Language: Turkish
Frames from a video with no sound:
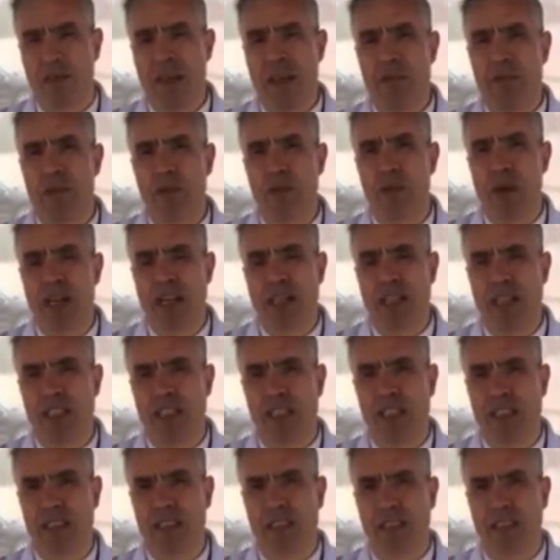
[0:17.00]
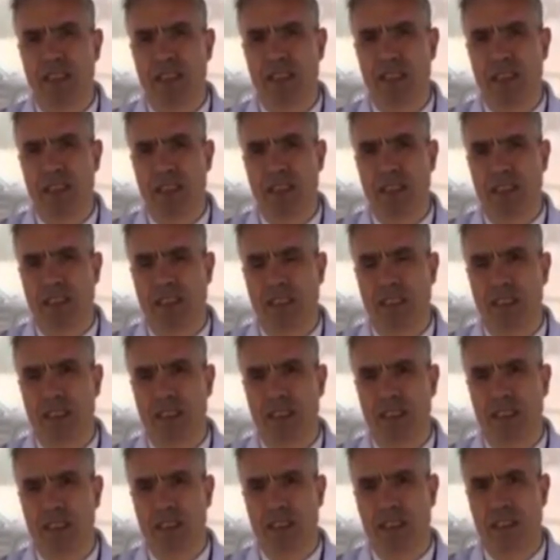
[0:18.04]
ben bu bankaların
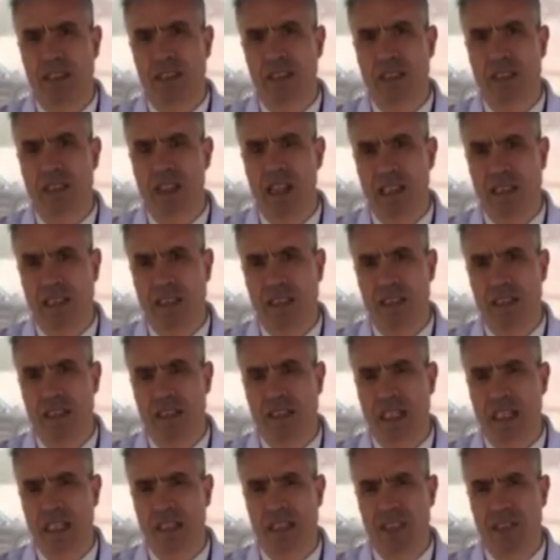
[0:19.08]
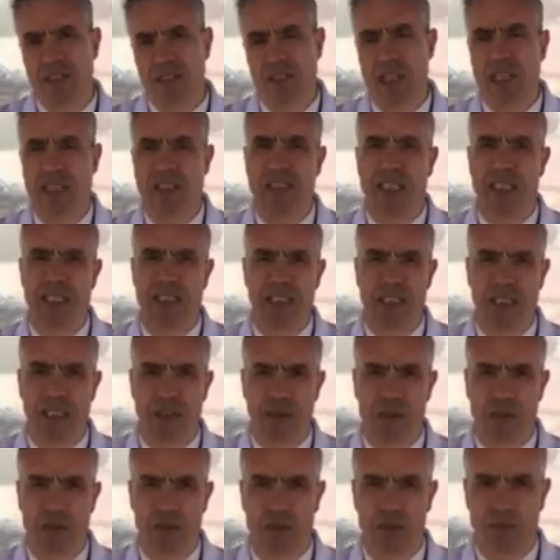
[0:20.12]
karşısında can derdine
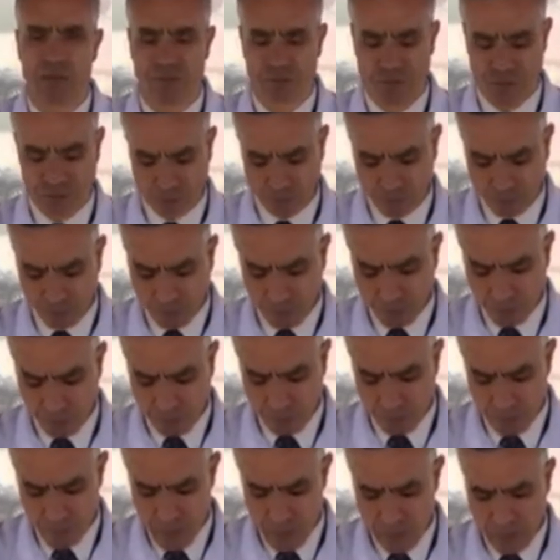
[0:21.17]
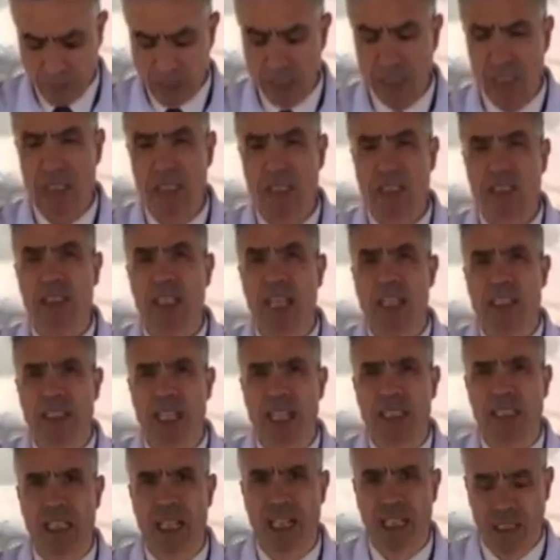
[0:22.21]
düştüm.
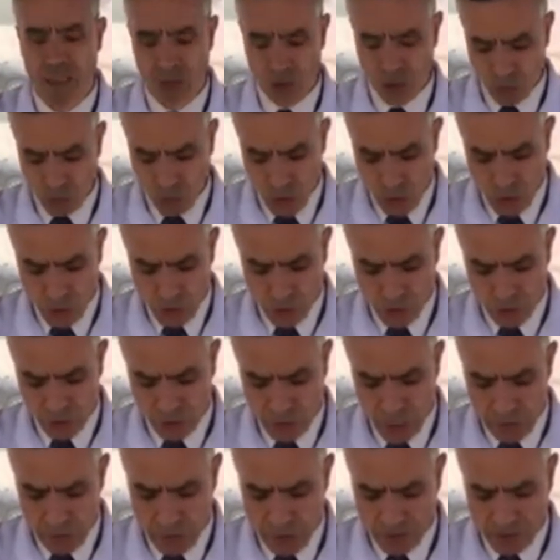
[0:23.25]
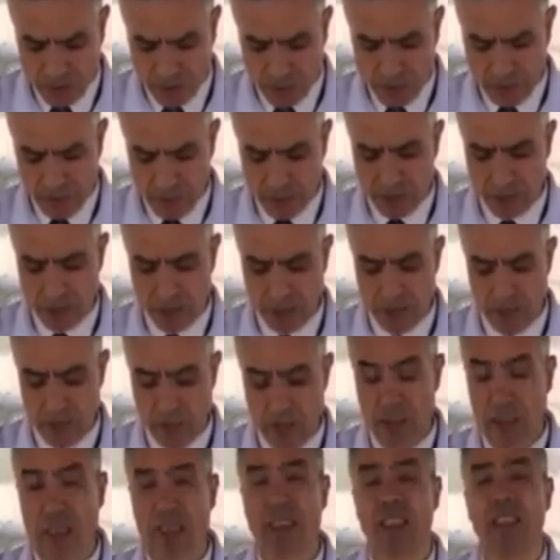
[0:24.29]
Yaşa da gör tamaşayı.
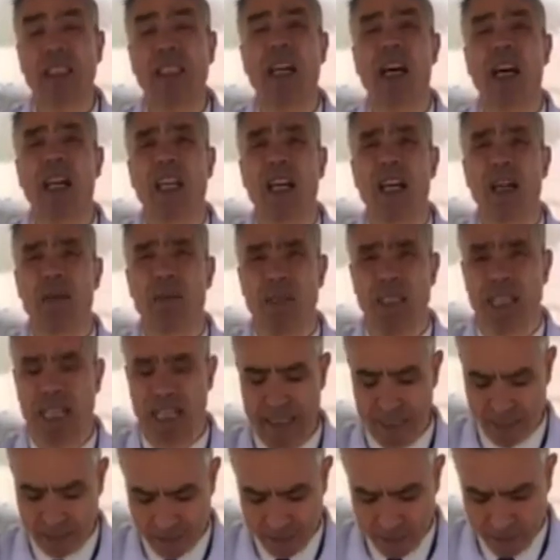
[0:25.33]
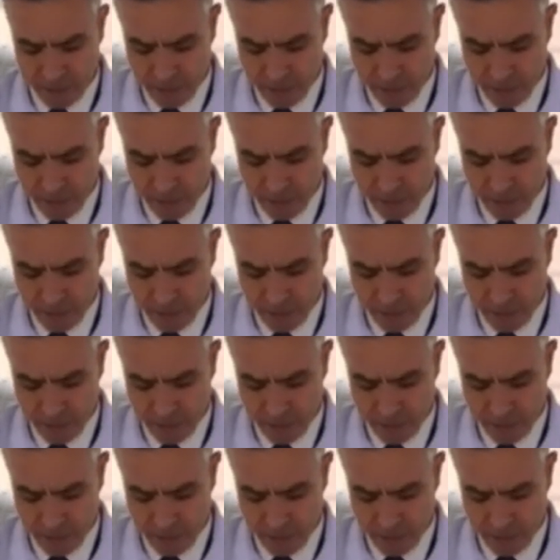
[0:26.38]
Kırk haramiler,